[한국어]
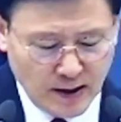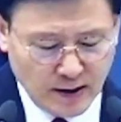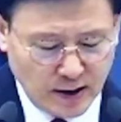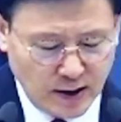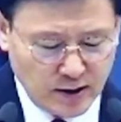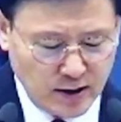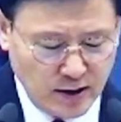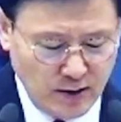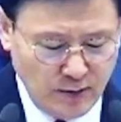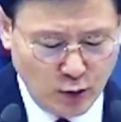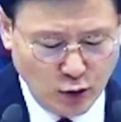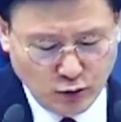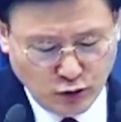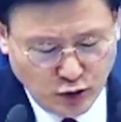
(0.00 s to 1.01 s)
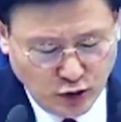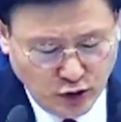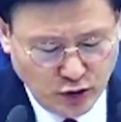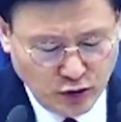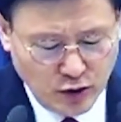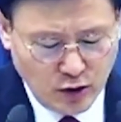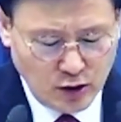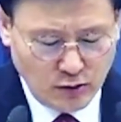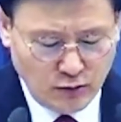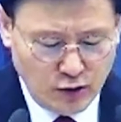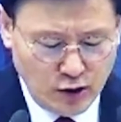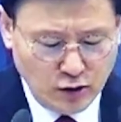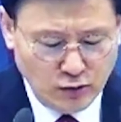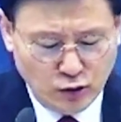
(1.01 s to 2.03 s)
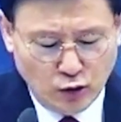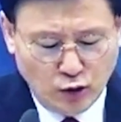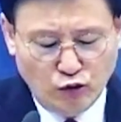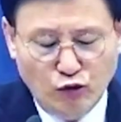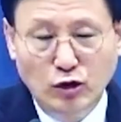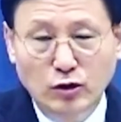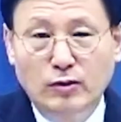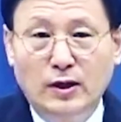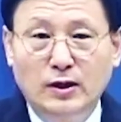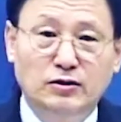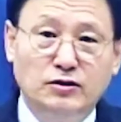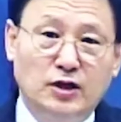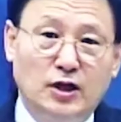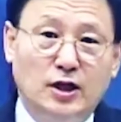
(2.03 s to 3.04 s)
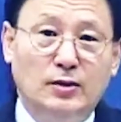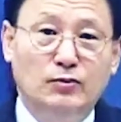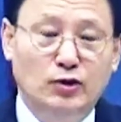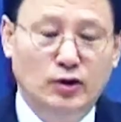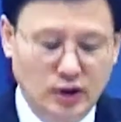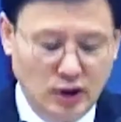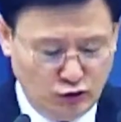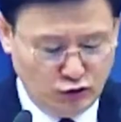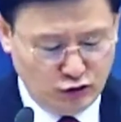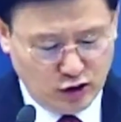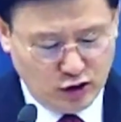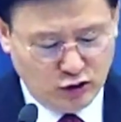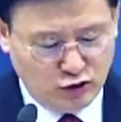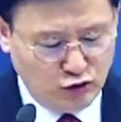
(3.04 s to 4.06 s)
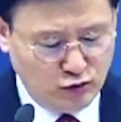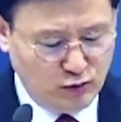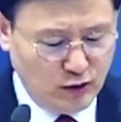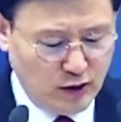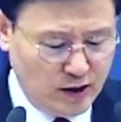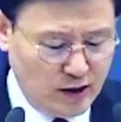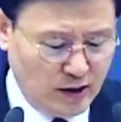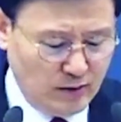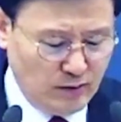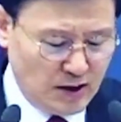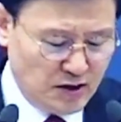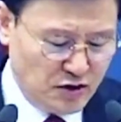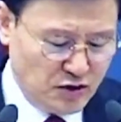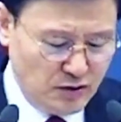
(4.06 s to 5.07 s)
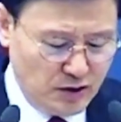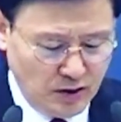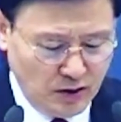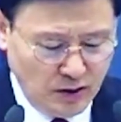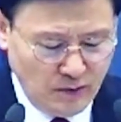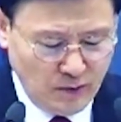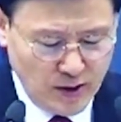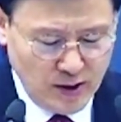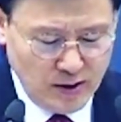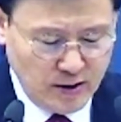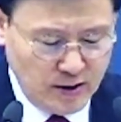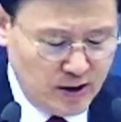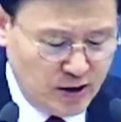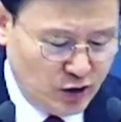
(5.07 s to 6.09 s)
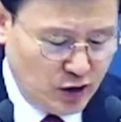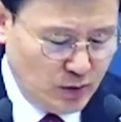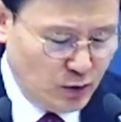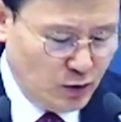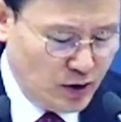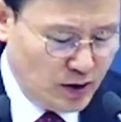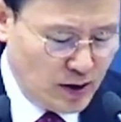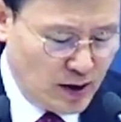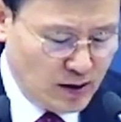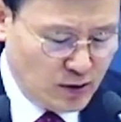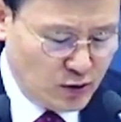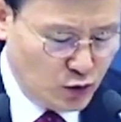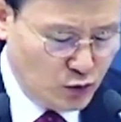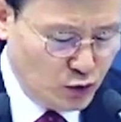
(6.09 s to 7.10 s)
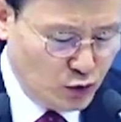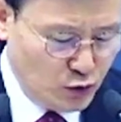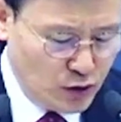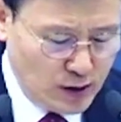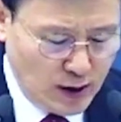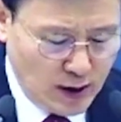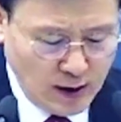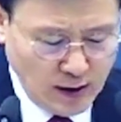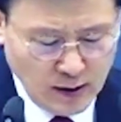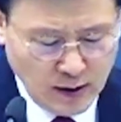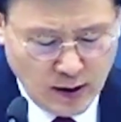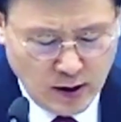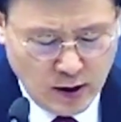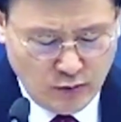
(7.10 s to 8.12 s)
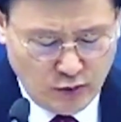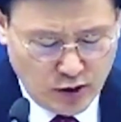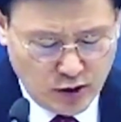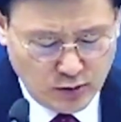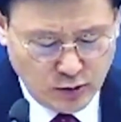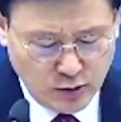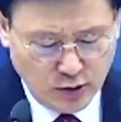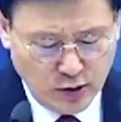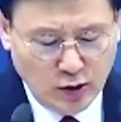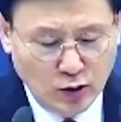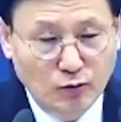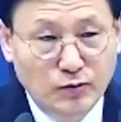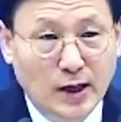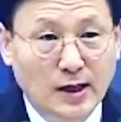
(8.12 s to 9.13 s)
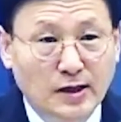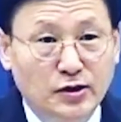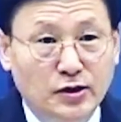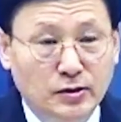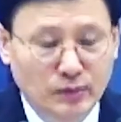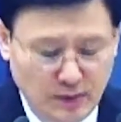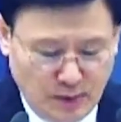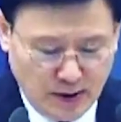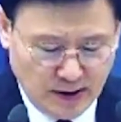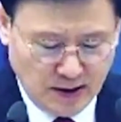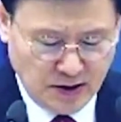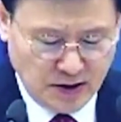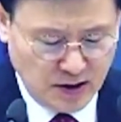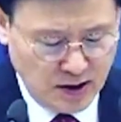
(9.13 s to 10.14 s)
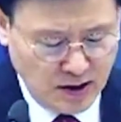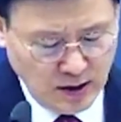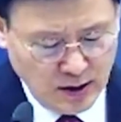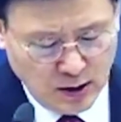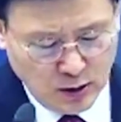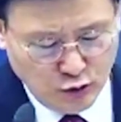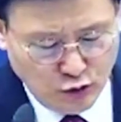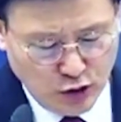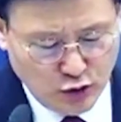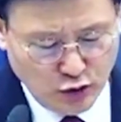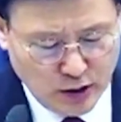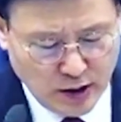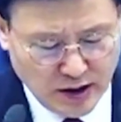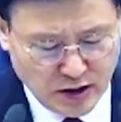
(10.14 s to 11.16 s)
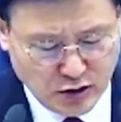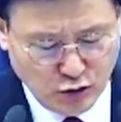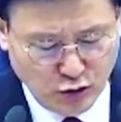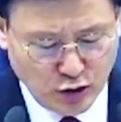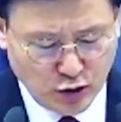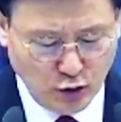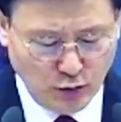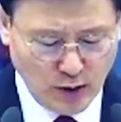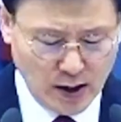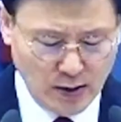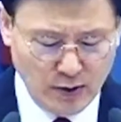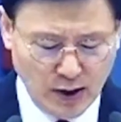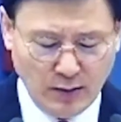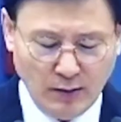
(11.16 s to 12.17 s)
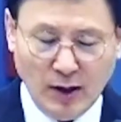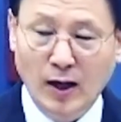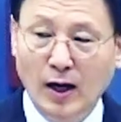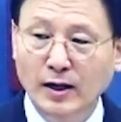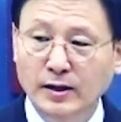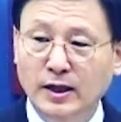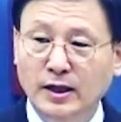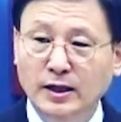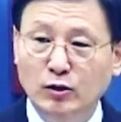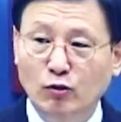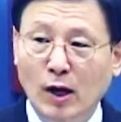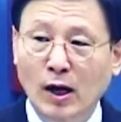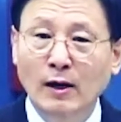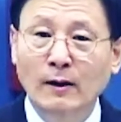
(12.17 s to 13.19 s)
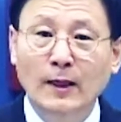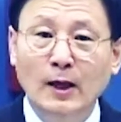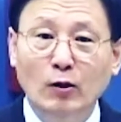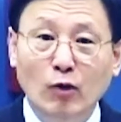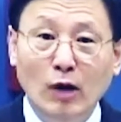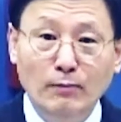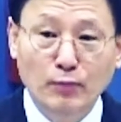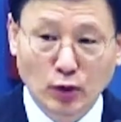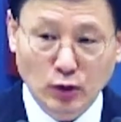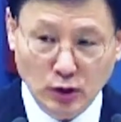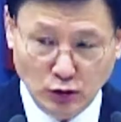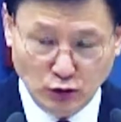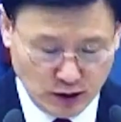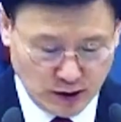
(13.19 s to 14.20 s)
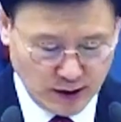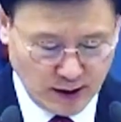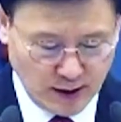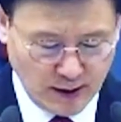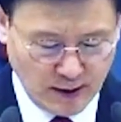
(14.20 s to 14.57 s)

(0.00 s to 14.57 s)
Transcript: 자, 이제 본문은 믿음으로 구원받는 사람들에게 주시는 축복에 대한 말씀이에요. 1절에 보니까 그러므로 우리가 믿음으로 이롭다 하심을 받았으니 우리 주 예수 그리스도로 말미암아 하나님과 화평을 누리자.